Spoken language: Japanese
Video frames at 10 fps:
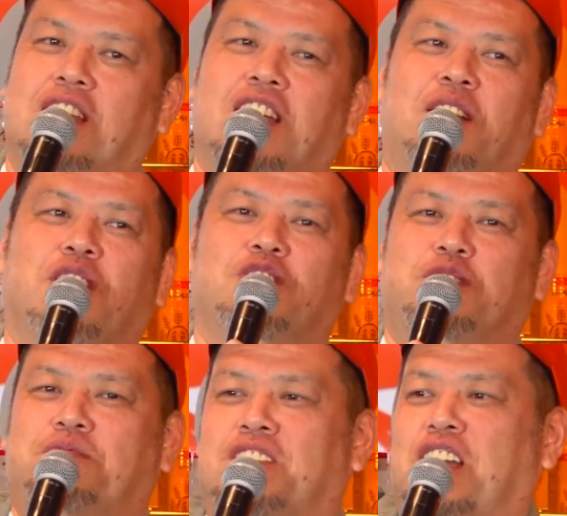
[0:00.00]
んなで
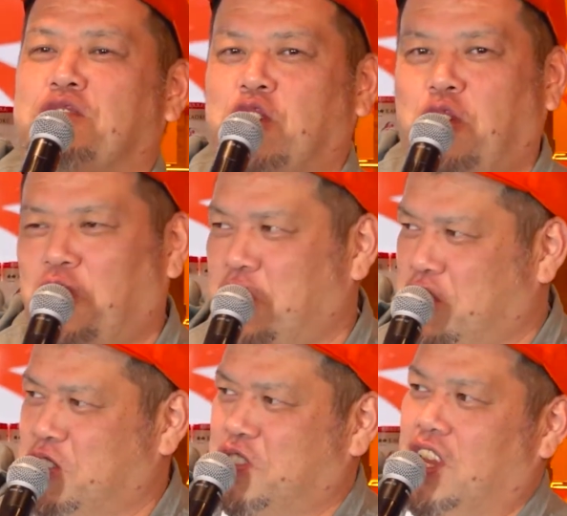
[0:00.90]
ハマグリになりましょう
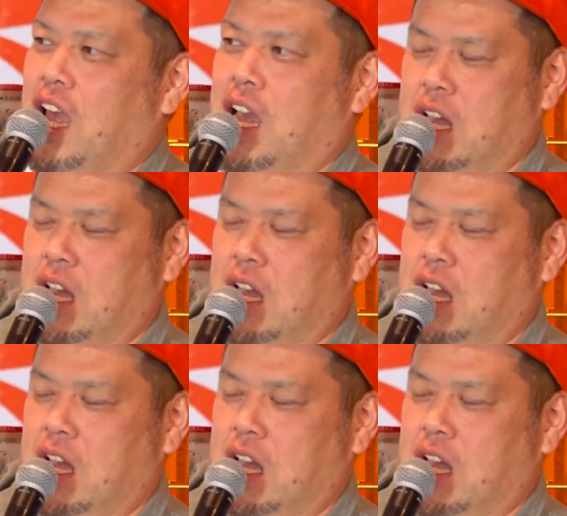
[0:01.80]
ということで